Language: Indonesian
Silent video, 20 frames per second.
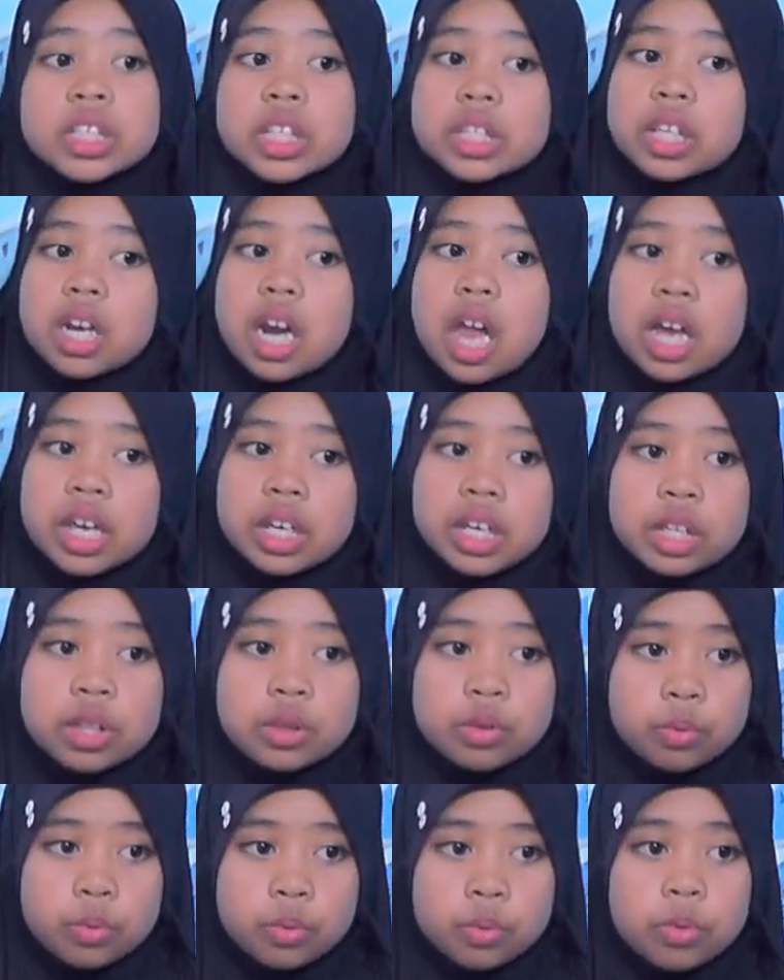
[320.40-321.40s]
Setelah
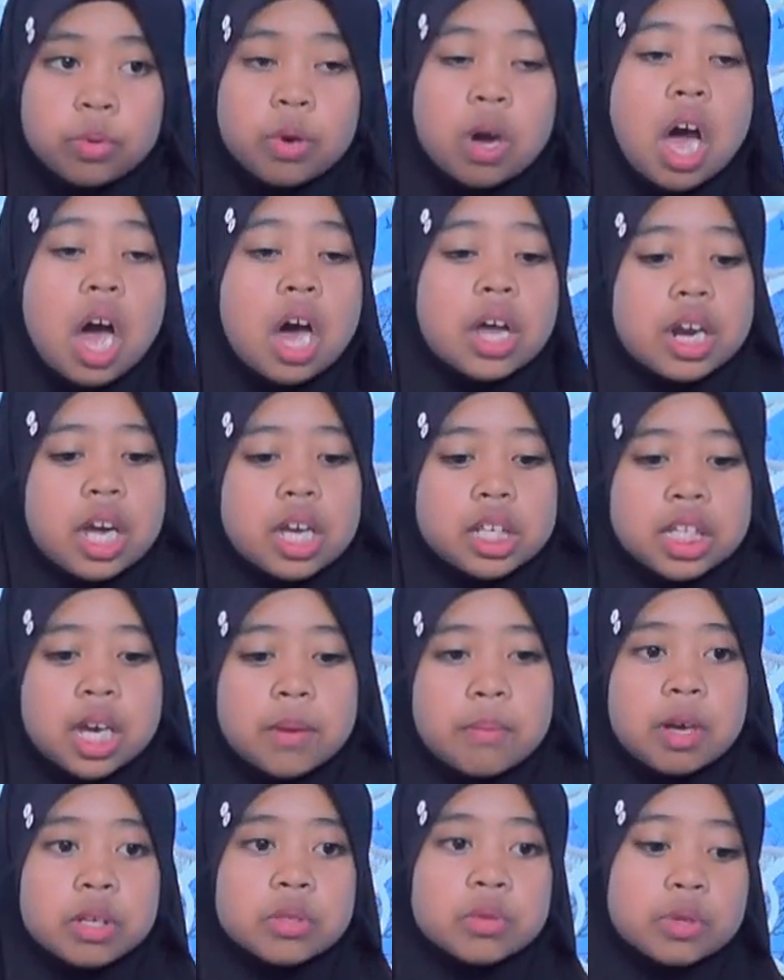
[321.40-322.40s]
itu,
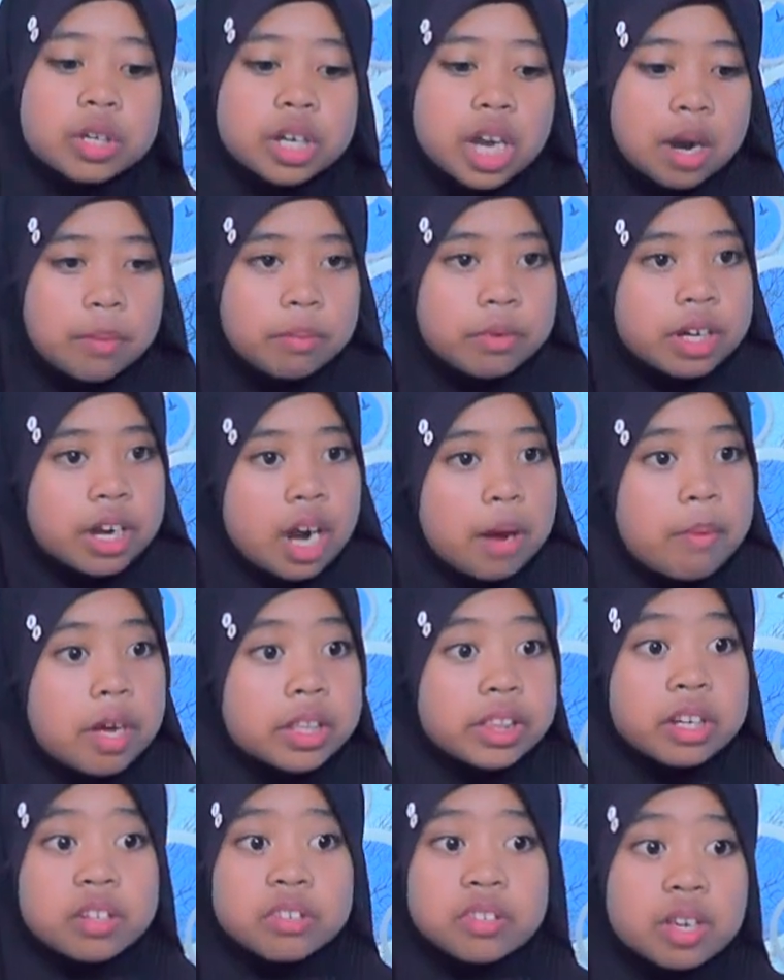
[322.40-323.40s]
raja masuk ke dalam
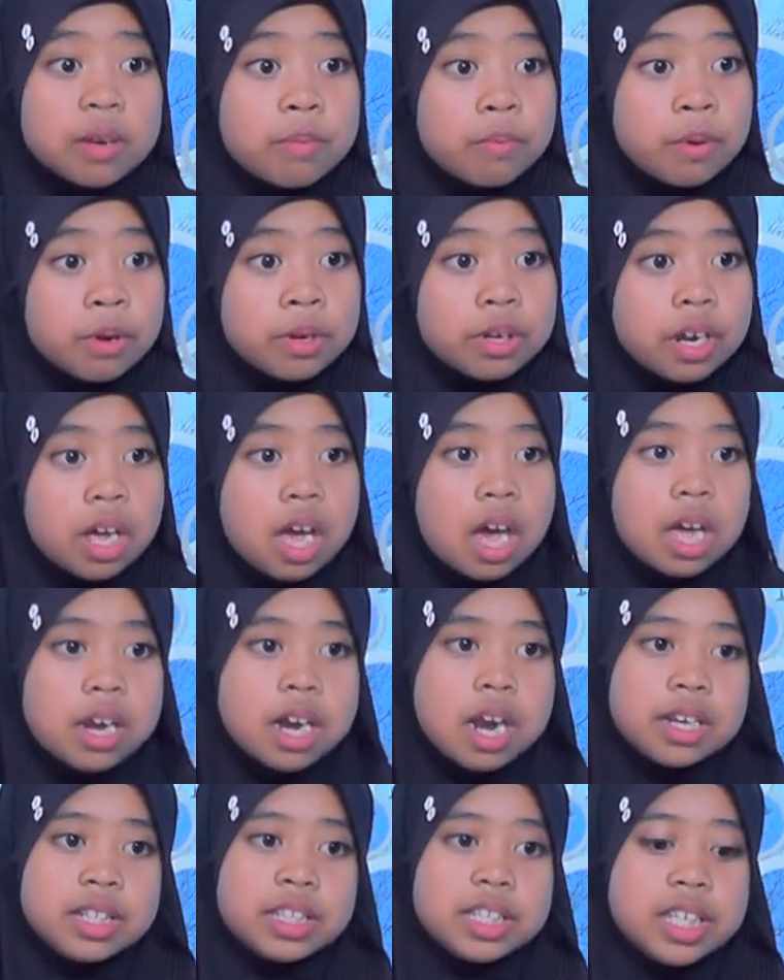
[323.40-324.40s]
keramba tersebut
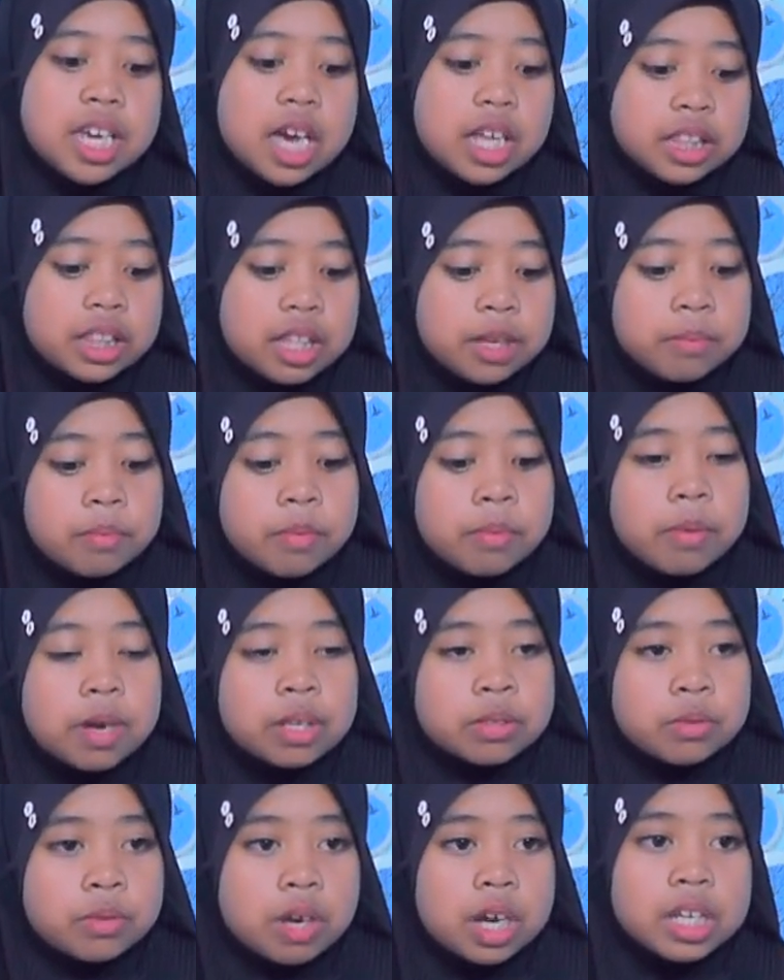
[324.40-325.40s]
dan si yatim
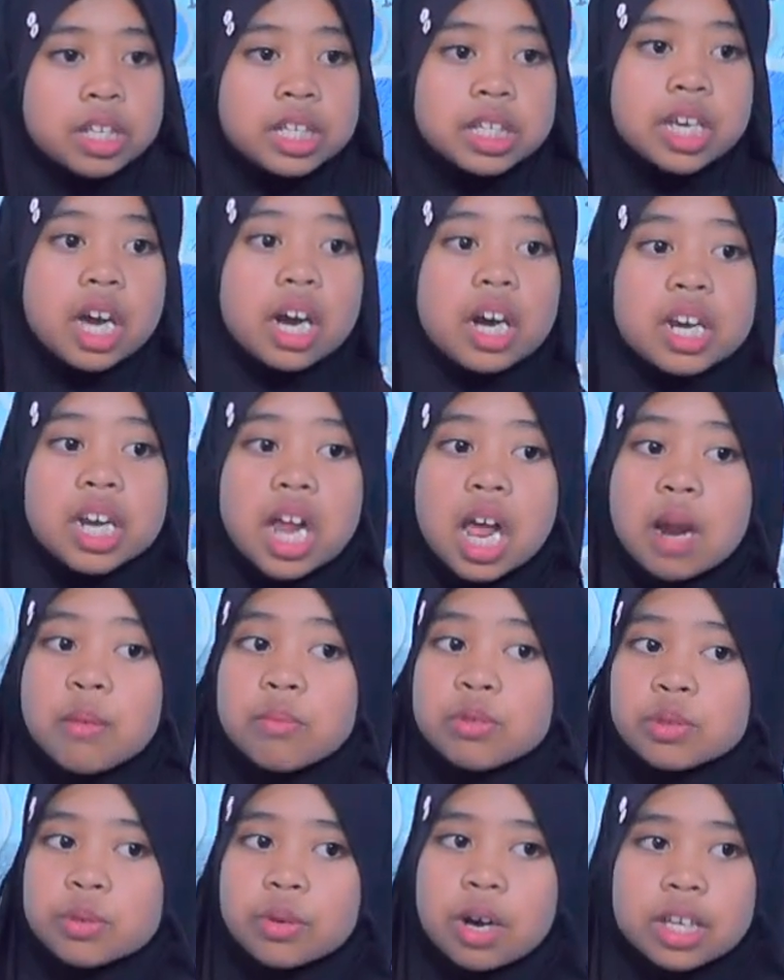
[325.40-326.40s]
memasukkan ia ke
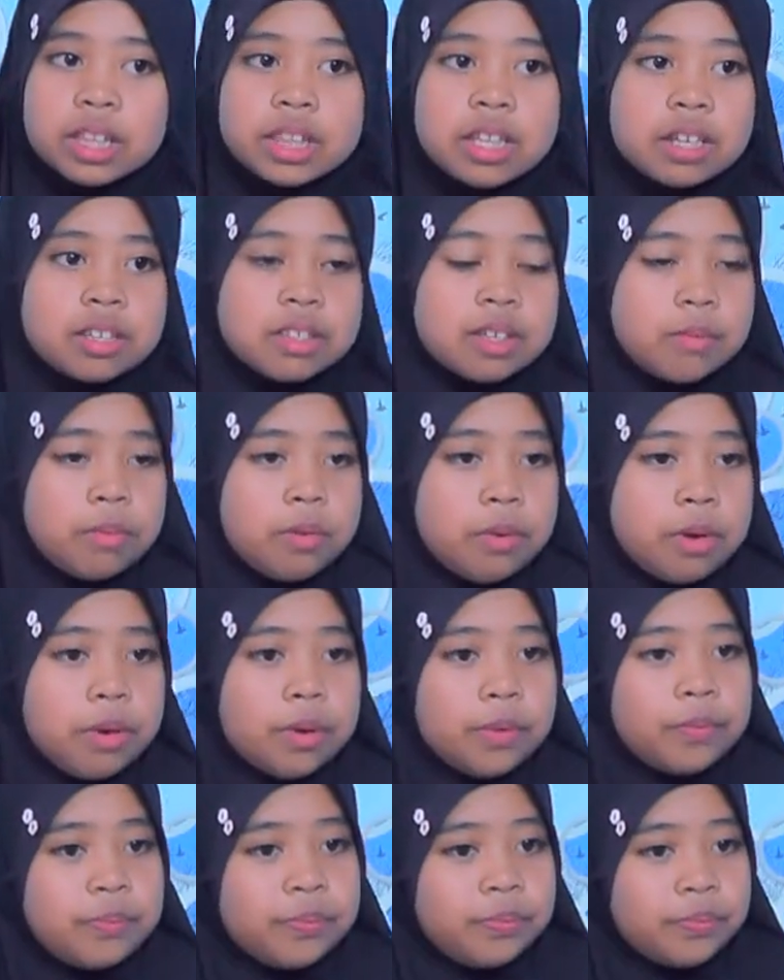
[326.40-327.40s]
dalam sungai tersebut.